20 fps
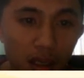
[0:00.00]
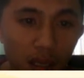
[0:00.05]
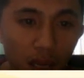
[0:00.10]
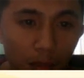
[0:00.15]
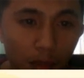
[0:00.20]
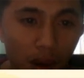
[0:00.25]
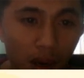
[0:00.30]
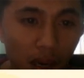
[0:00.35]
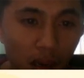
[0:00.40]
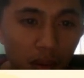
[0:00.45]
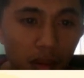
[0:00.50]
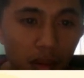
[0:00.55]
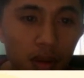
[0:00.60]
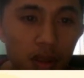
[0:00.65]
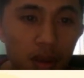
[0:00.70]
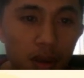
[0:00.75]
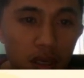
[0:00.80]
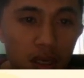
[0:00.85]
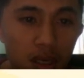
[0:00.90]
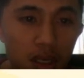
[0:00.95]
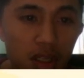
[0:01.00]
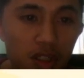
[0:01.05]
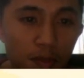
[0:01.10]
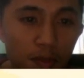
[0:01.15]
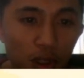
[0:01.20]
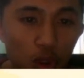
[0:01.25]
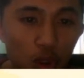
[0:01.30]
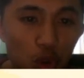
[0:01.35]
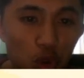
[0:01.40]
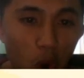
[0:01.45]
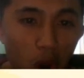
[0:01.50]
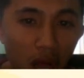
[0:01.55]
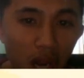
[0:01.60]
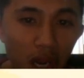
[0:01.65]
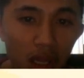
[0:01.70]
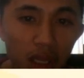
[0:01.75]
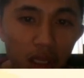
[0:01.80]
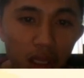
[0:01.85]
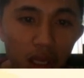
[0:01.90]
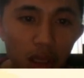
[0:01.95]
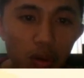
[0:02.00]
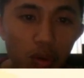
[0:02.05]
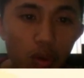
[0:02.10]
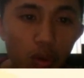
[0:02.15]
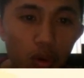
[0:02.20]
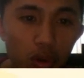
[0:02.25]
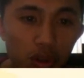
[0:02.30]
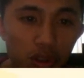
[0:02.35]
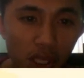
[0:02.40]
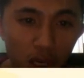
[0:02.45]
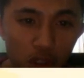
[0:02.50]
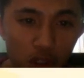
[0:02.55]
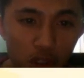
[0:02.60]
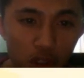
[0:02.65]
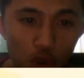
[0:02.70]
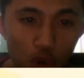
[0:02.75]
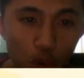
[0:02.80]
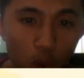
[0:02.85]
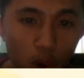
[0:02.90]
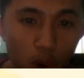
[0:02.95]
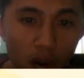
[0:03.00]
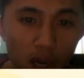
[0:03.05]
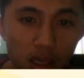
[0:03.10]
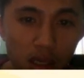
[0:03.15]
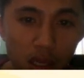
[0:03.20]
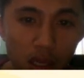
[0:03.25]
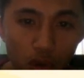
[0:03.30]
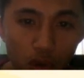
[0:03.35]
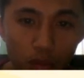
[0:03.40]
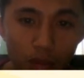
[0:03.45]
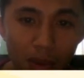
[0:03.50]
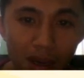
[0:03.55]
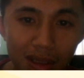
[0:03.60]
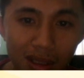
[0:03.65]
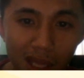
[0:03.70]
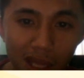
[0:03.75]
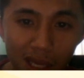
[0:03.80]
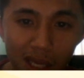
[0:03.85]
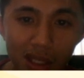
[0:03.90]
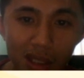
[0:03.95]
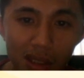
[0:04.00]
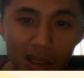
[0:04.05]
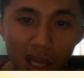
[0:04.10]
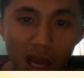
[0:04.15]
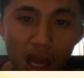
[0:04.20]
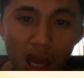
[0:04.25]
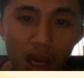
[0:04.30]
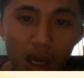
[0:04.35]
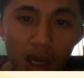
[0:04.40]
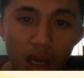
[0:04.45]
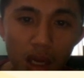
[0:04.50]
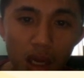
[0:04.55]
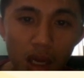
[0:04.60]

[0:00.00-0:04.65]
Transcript: gambaran uh, eh, bentuk soalnya yaitu secara keseluruhan yaitu materi tentang